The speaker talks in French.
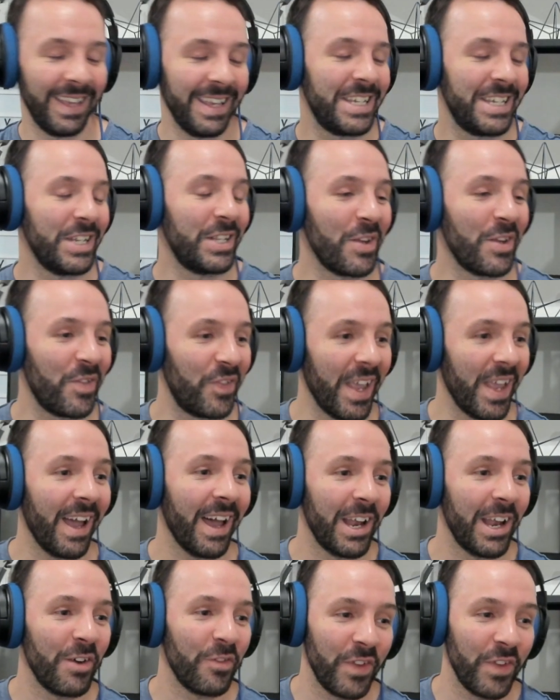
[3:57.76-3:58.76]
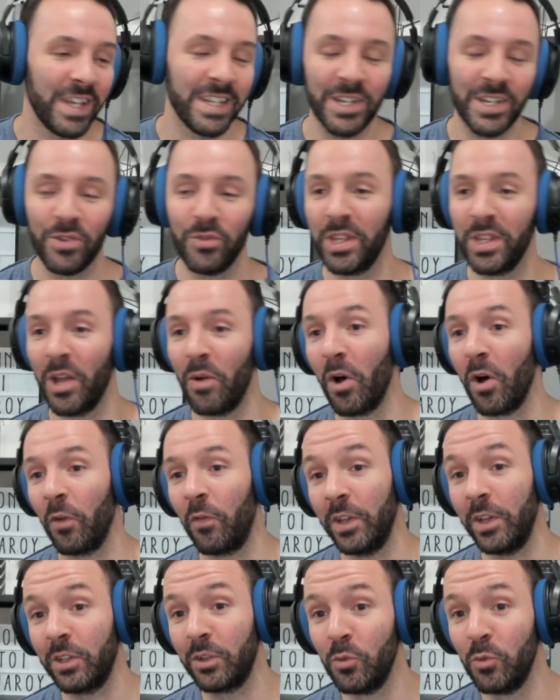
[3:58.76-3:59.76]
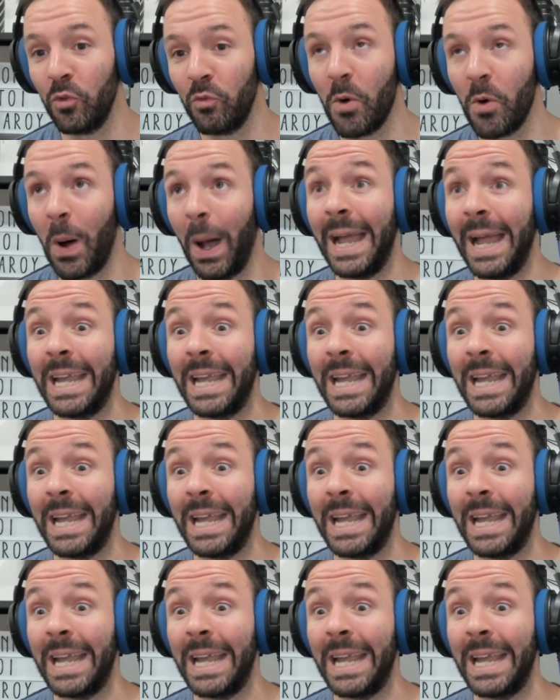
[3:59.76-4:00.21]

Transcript: Et j'étais fier à la fin, j'avoue, d'avoir fait ce mouvement